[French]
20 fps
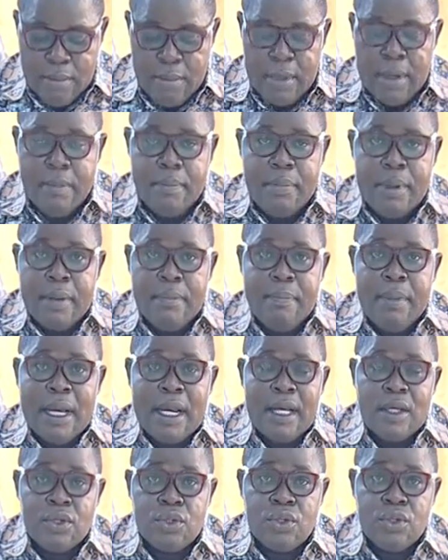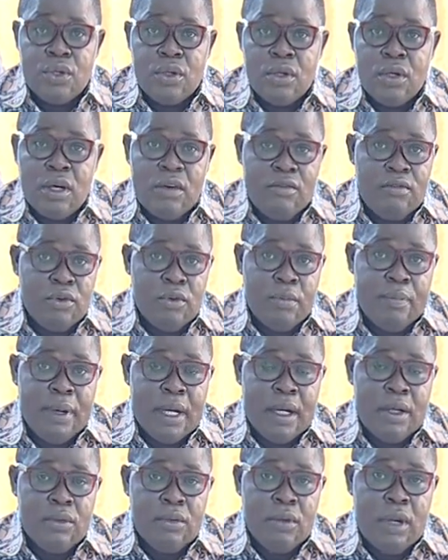Mais préparation, avant de
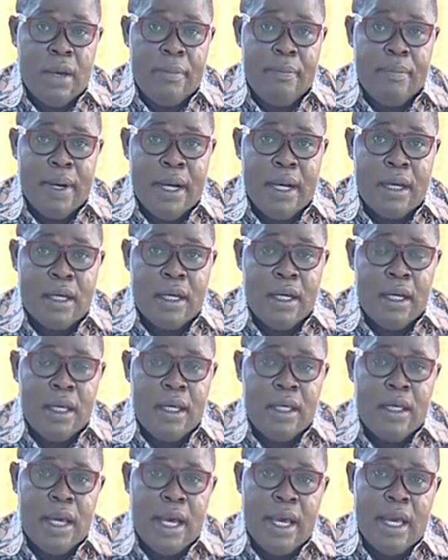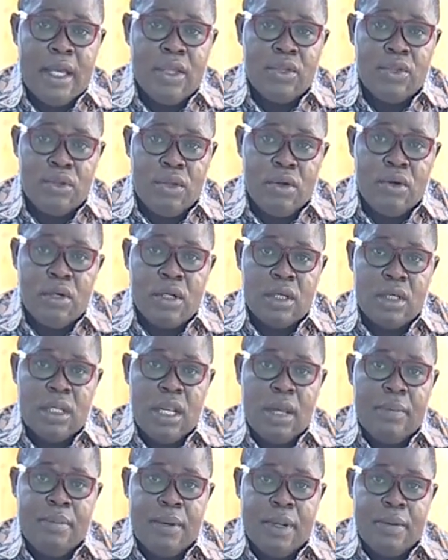parler de la Pâques, il y a un temps qui
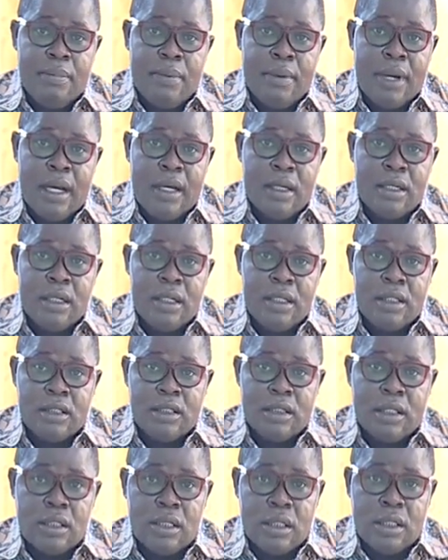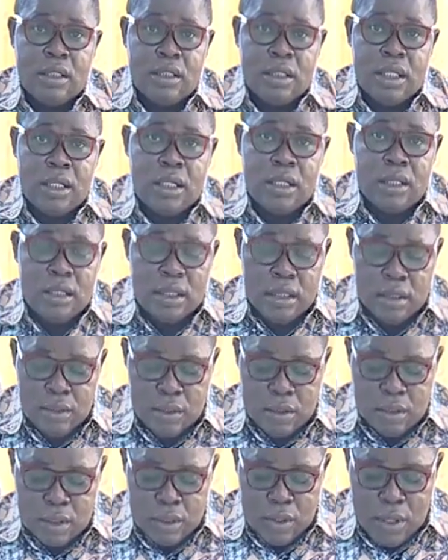la prépare,
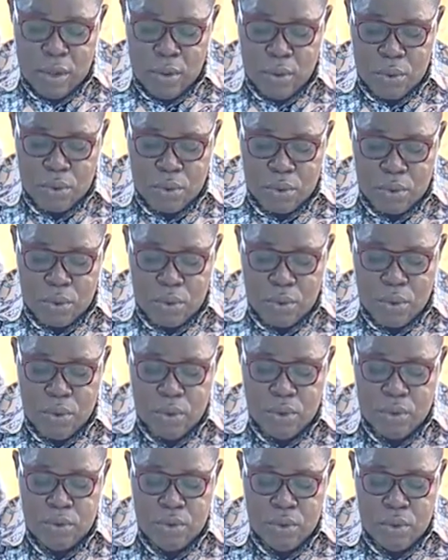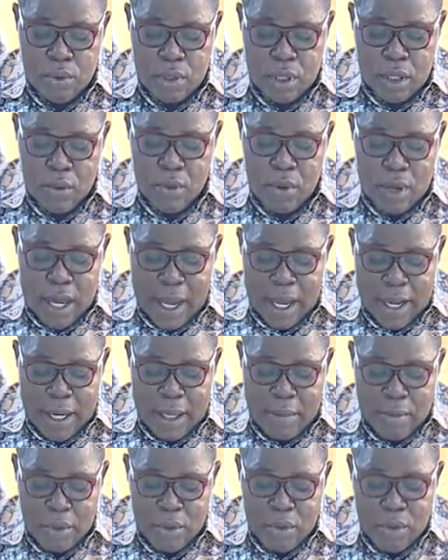ce n'est autre que du, le carême.